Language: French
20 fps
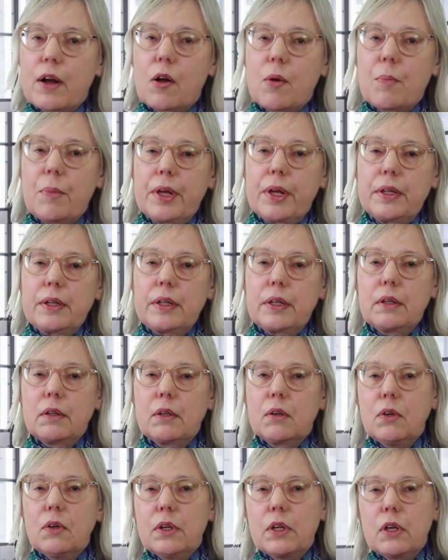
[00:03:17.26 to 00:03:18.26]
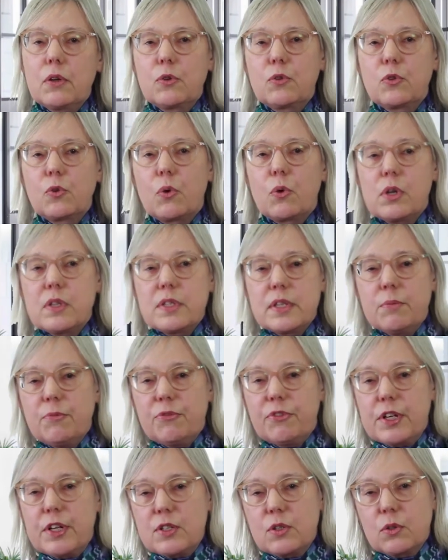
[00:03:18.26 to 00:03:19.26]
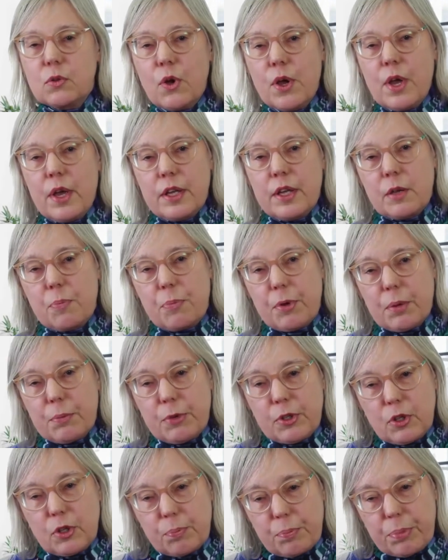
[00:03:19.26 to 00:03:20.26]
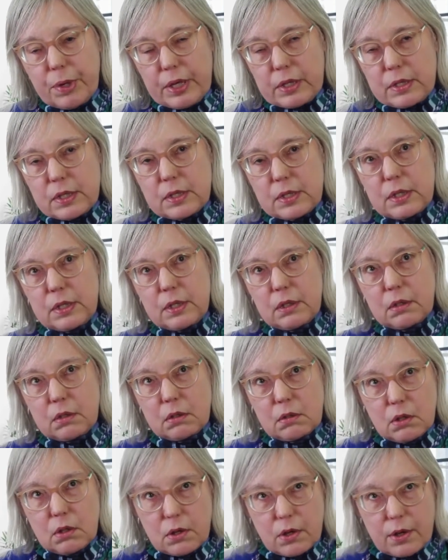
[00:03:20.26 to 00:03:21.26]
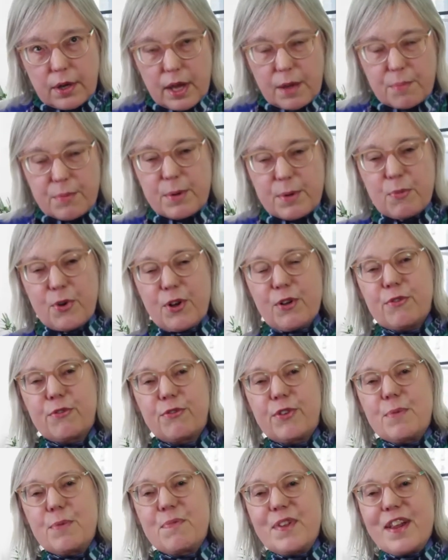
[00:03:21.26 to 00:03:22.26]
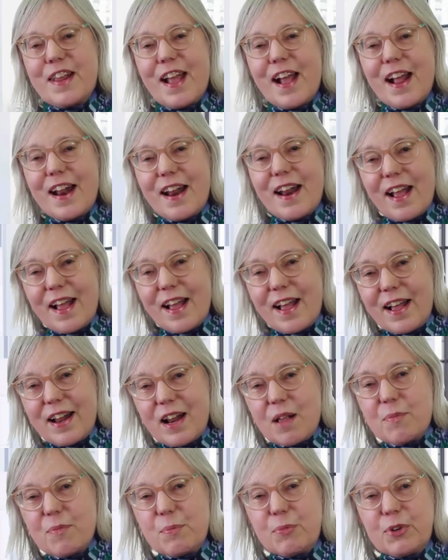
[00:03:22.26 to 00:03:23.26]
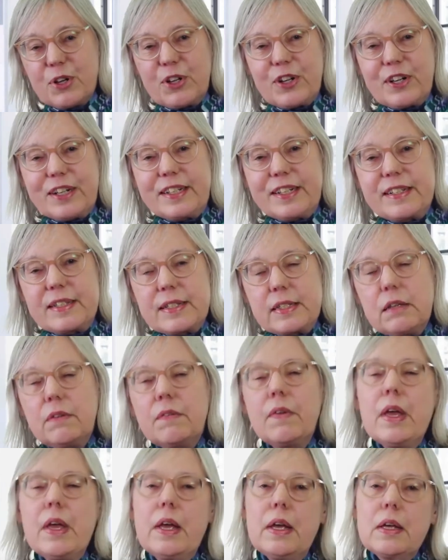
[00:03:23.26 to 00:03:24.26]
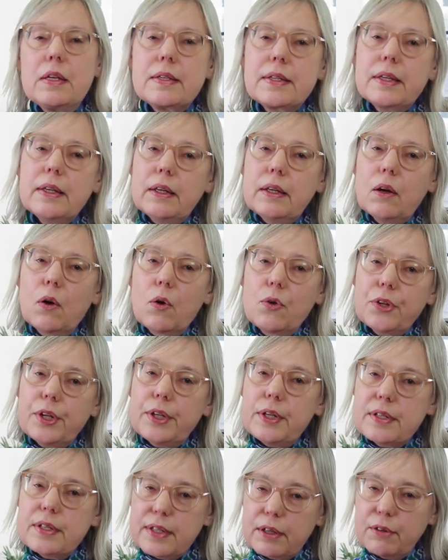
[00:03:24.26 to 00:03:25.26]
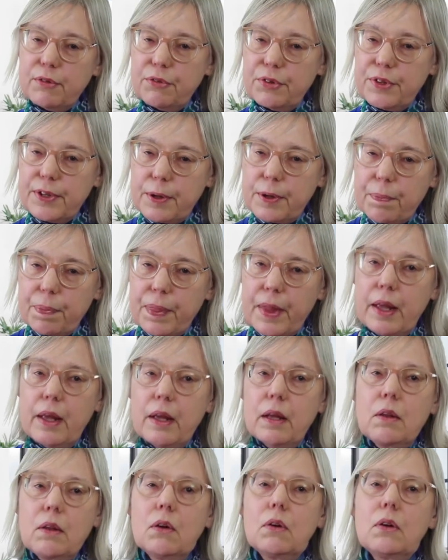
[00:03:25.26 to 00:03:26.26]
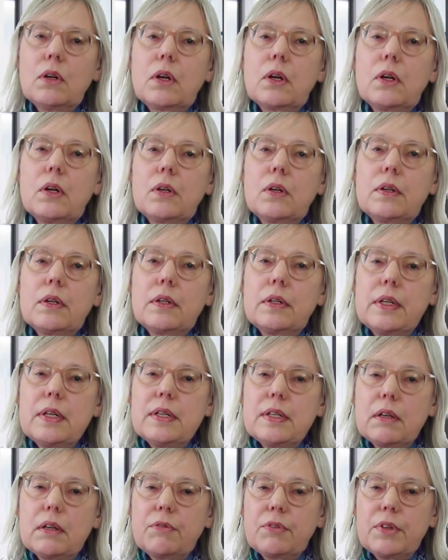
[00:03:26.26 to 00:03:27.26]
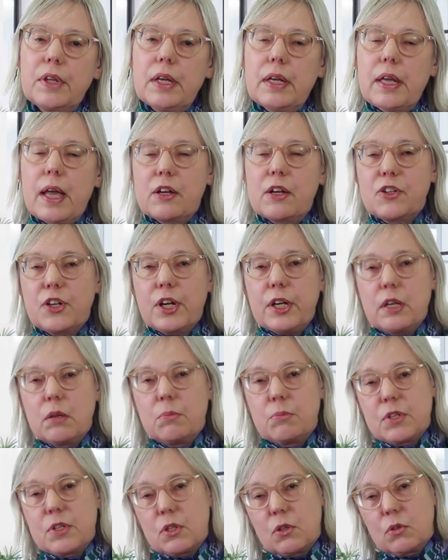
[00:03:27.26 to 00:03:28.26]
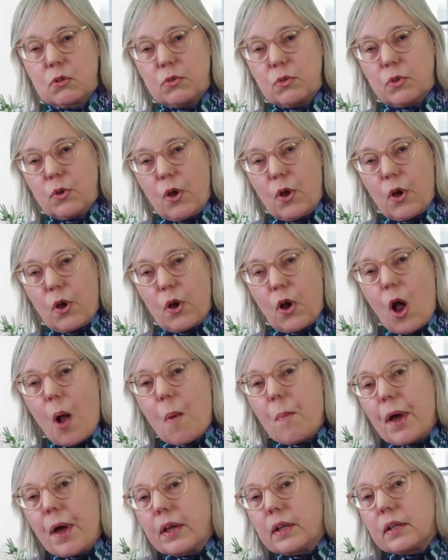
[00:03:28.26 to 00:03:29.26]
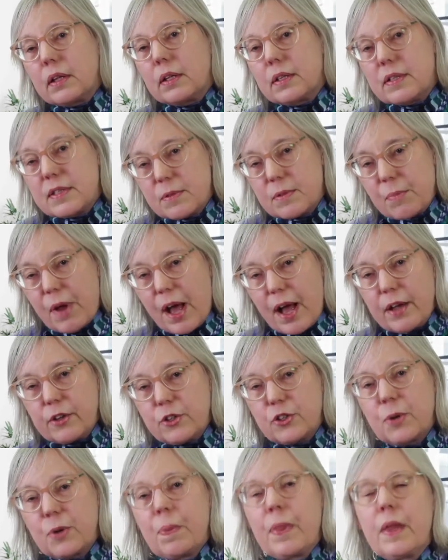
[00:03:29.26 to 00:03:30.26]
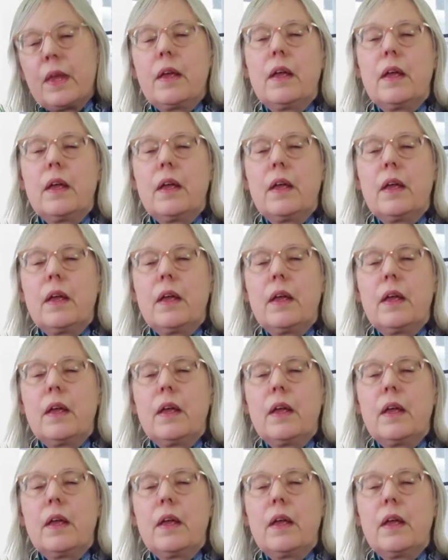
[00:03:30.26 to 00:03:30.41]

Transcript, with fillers: à commenter. Donc, il y a une troisième façon qui permet de passer de la mémoire familiale à la mémoire collective, c'est on a des invités. Donc, euh, des invités qui, à chaque émission, euh, commentent les images.